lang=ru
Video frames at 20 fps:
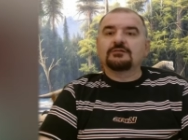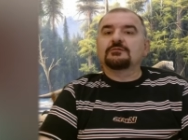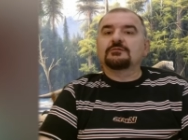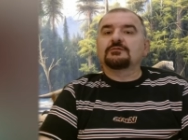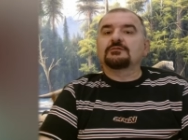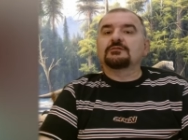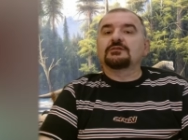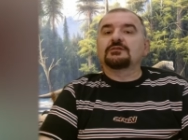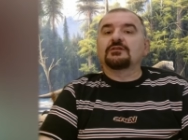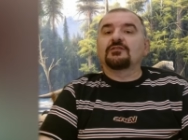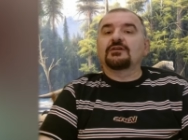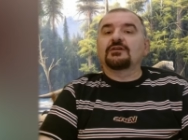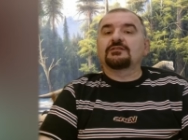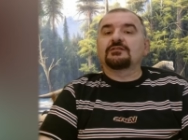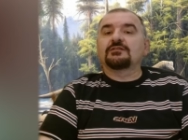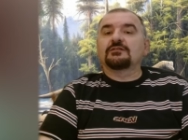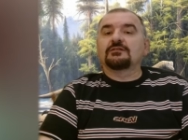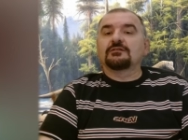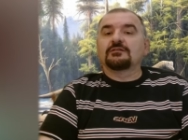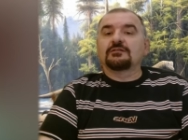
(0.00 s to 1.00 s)
так давайте,
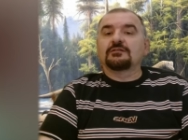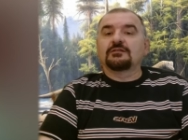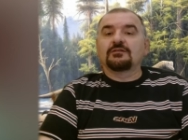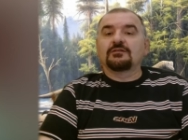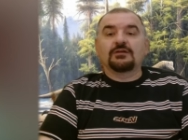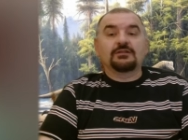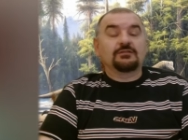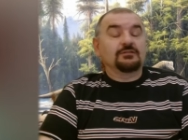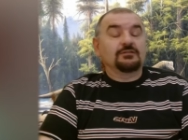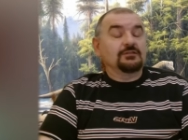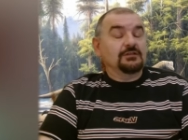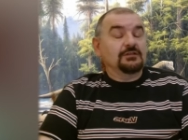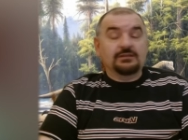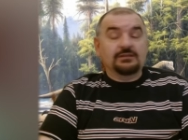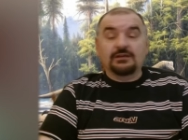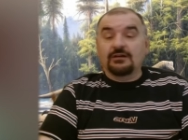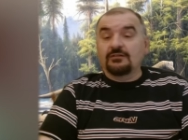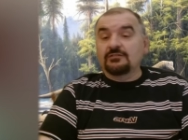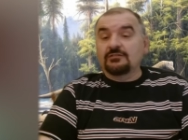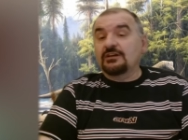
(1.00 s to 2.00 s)
что вот так. Давайте, не,
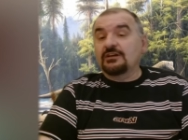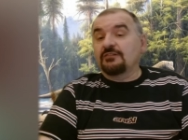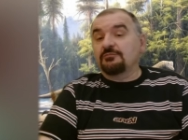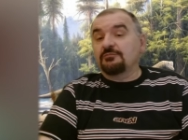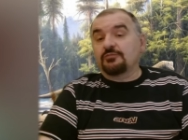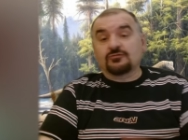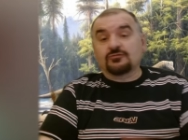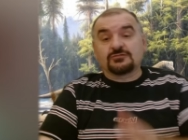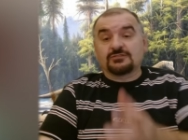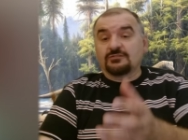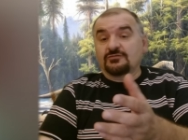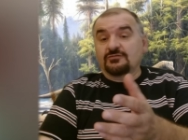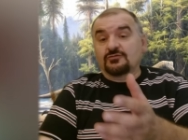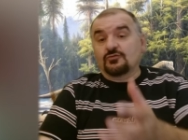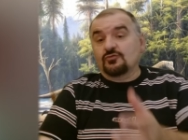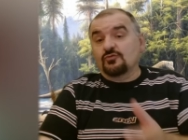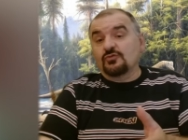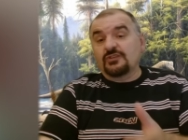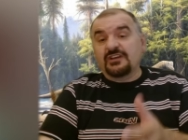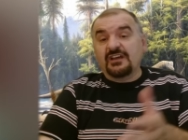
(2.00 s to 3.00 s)
я, я просто в
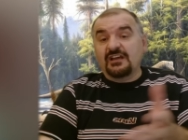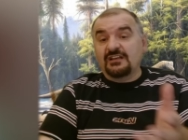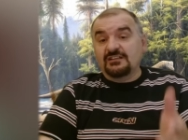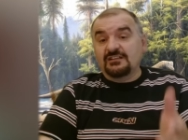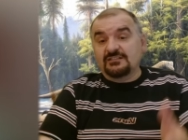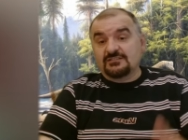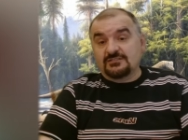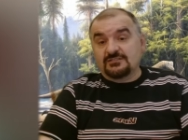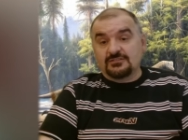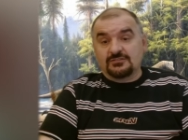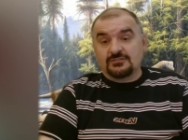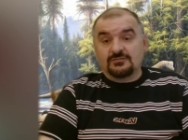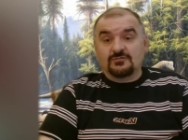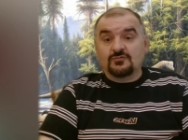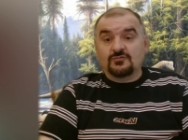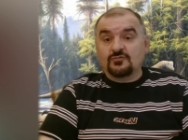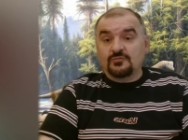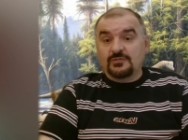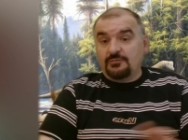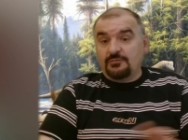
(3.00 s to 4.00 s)
другой реальности
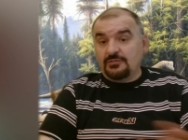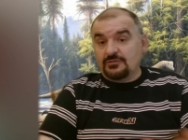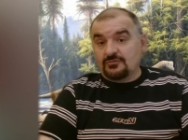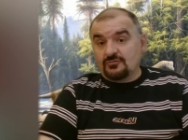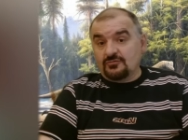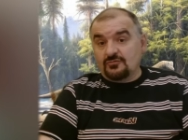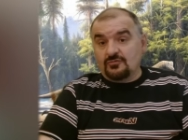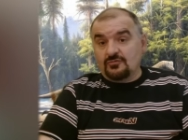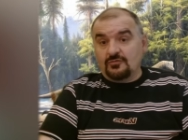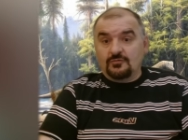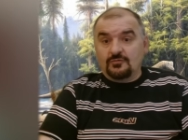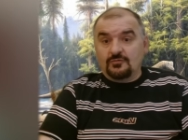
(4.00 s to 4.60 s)
живу, у меня по-другому.